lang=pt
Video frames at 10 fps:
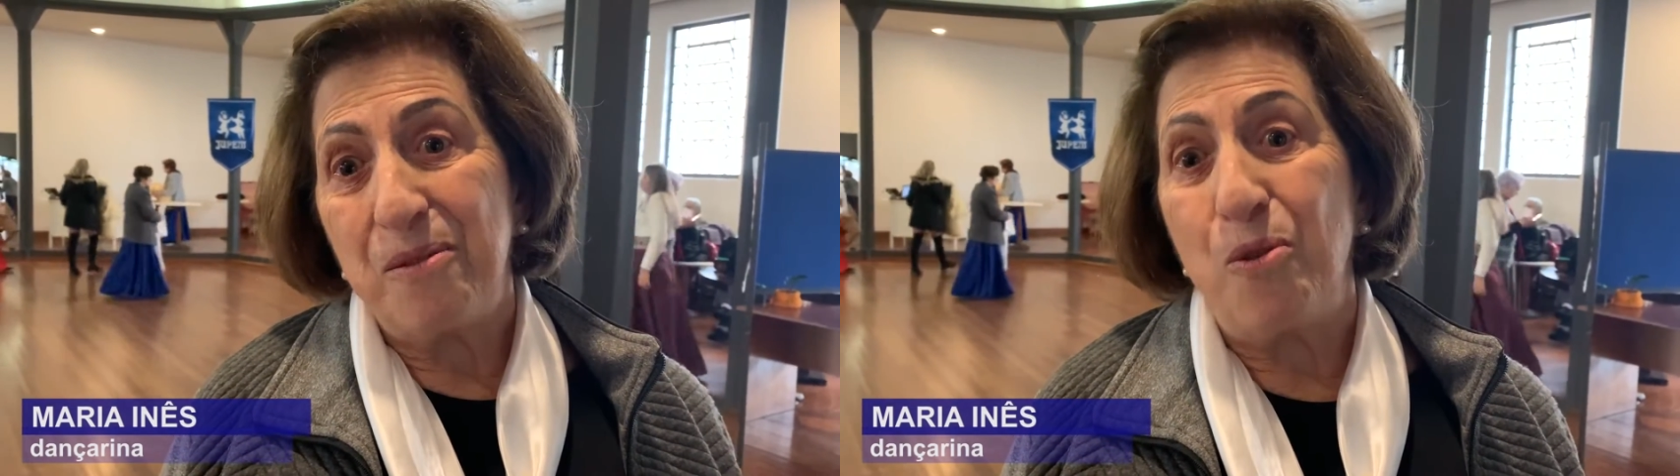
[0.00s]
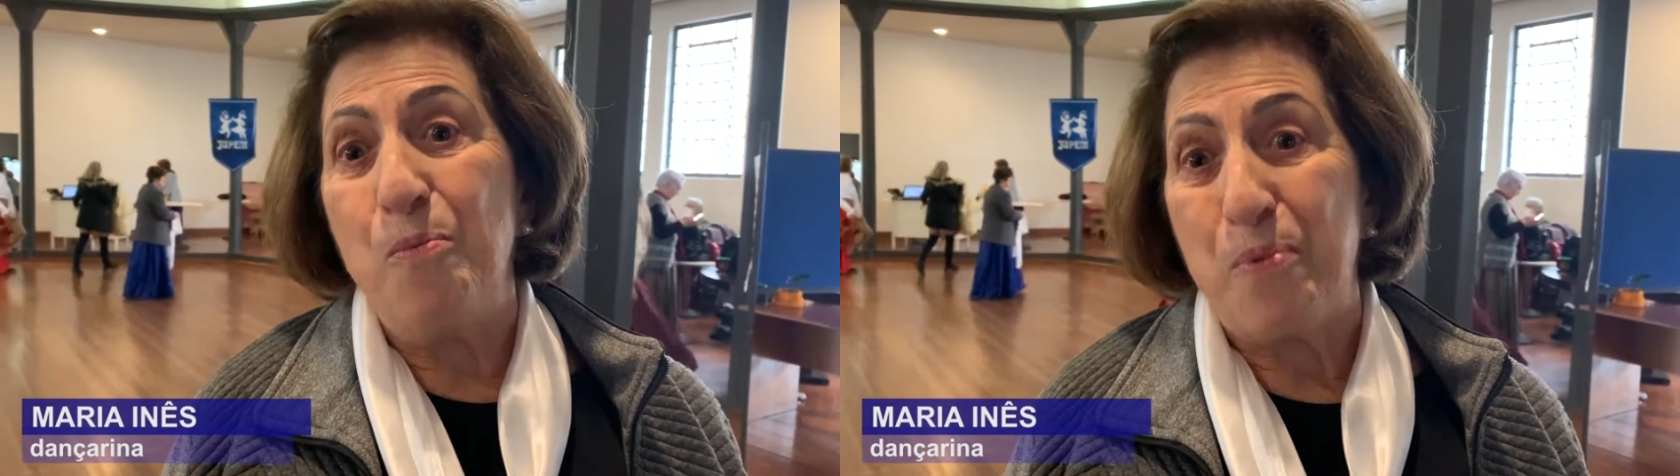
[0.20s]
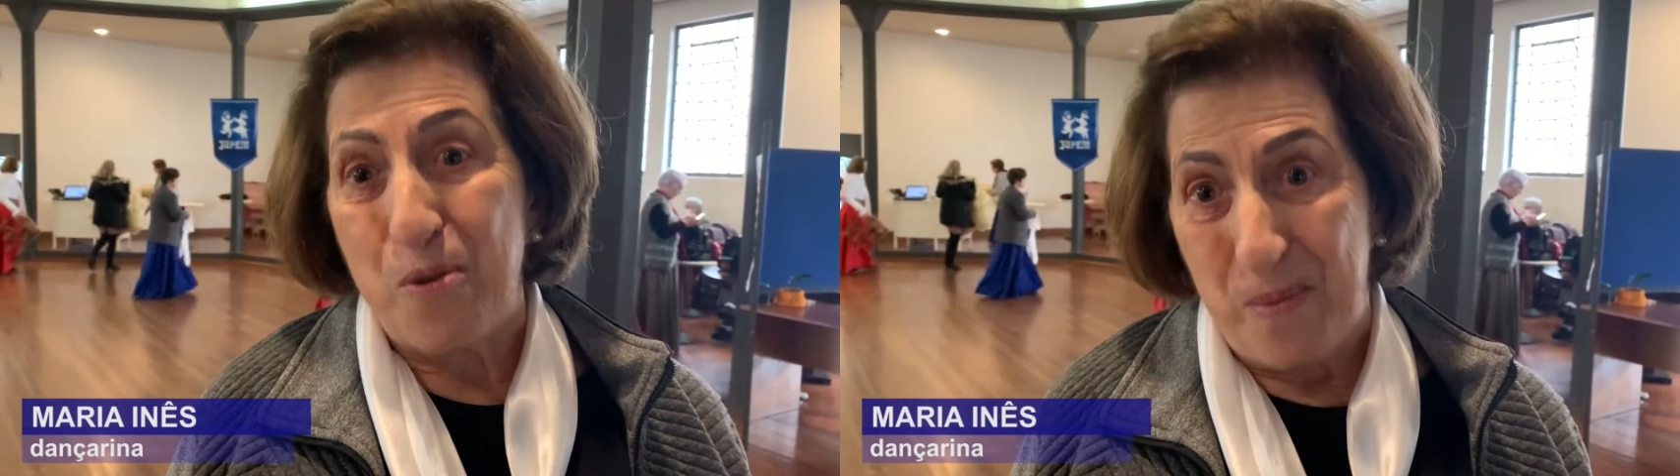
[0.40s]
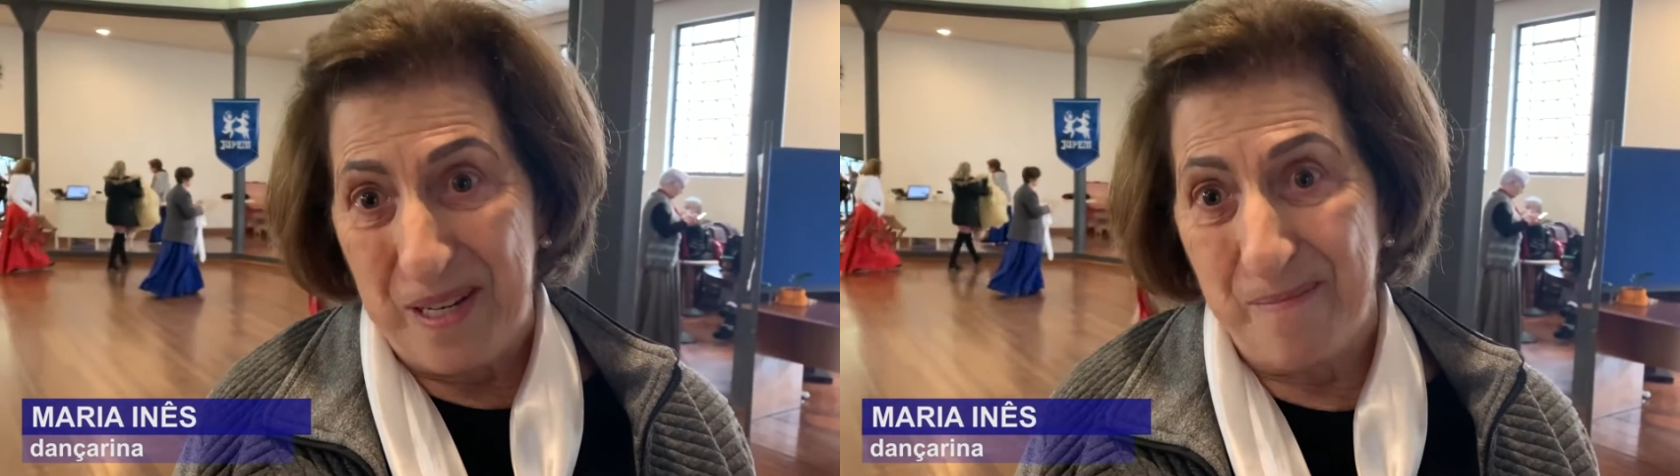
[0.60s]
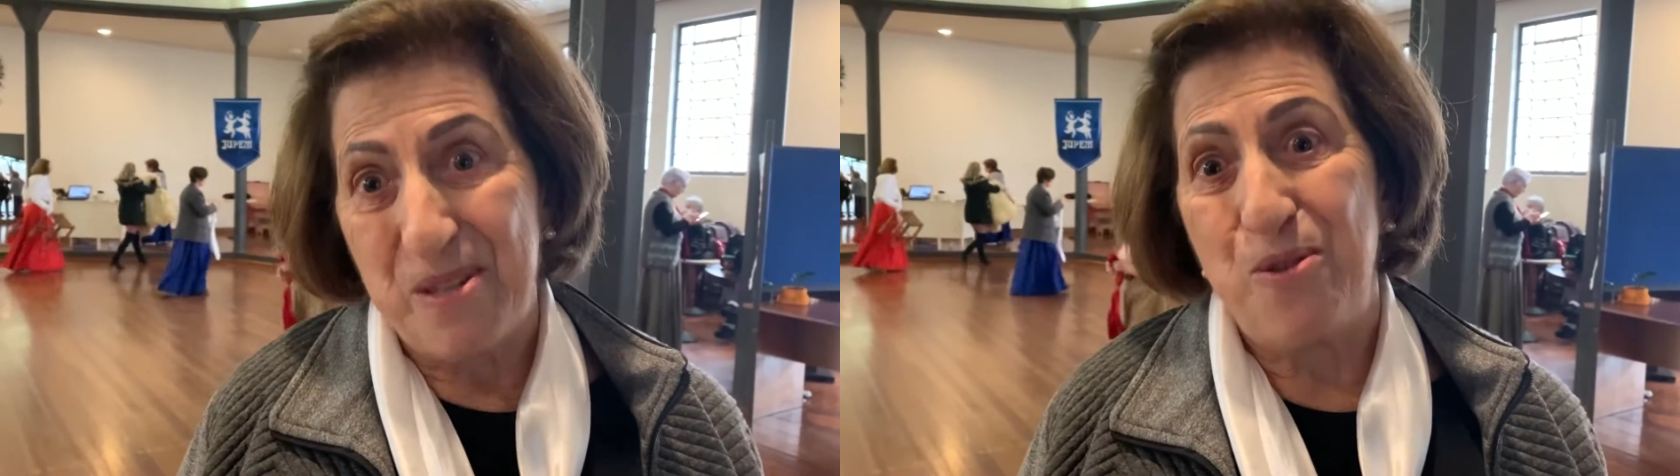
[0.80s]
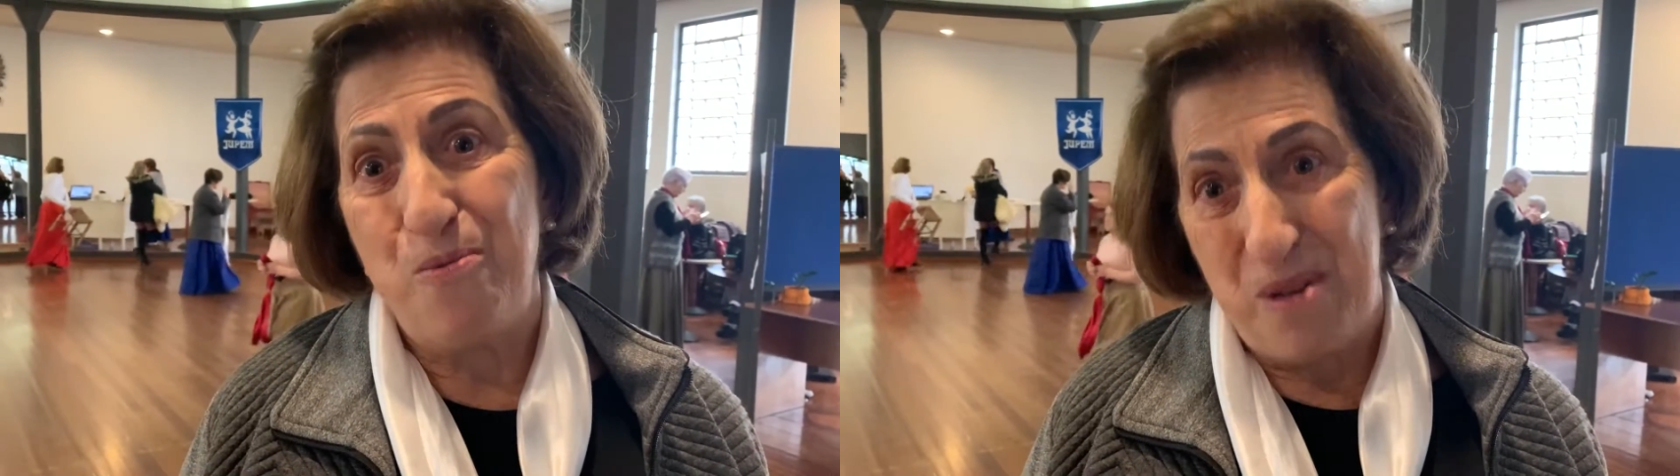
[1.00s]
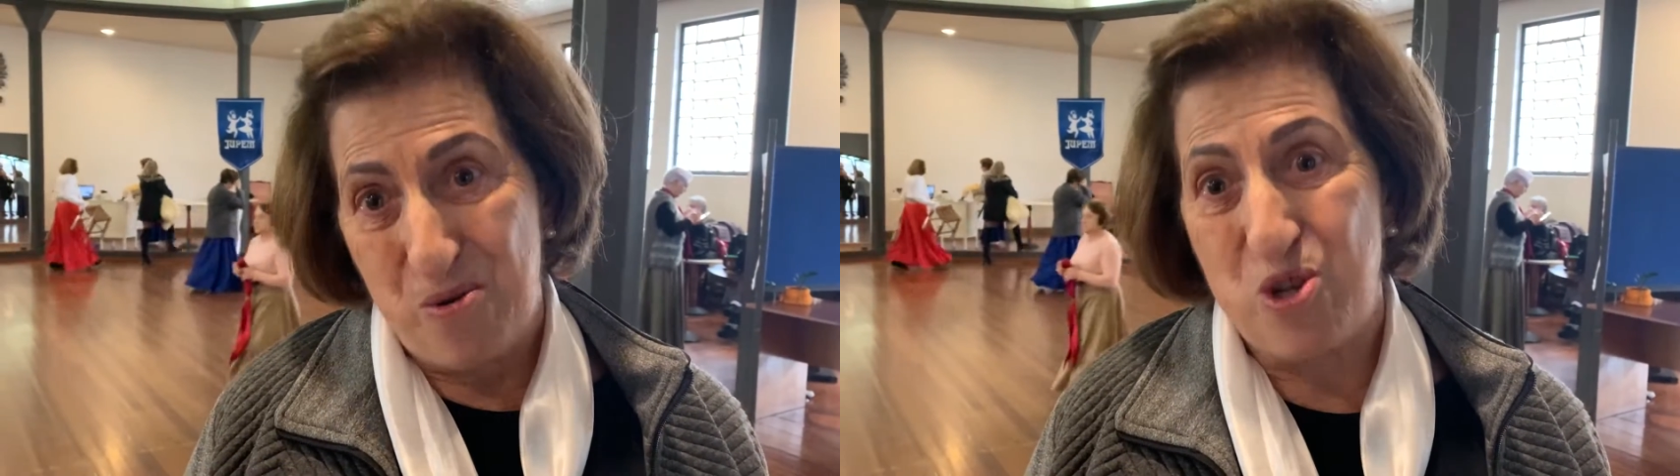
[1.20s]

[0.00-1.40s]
com problema do meu